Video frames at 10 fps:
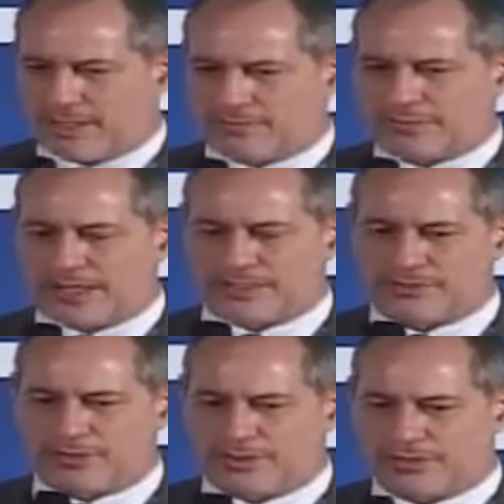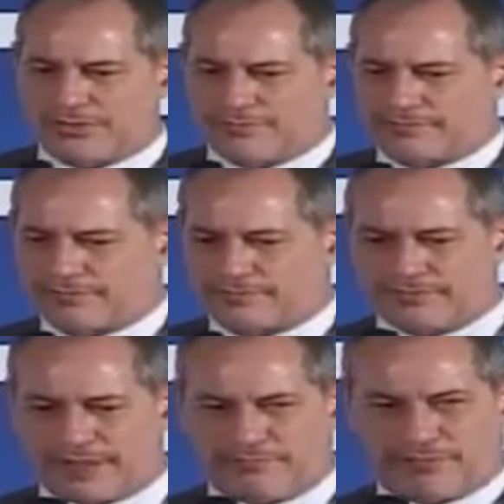ao derredor dessas
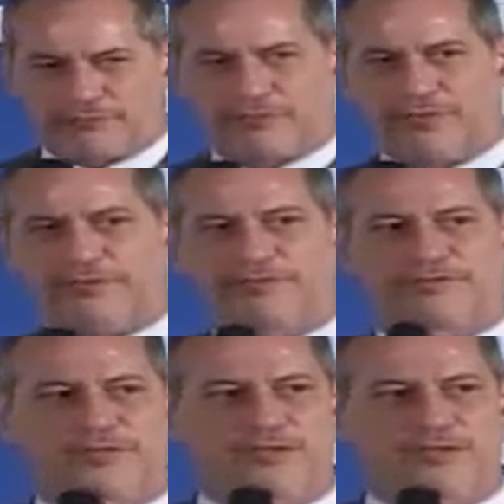intervenções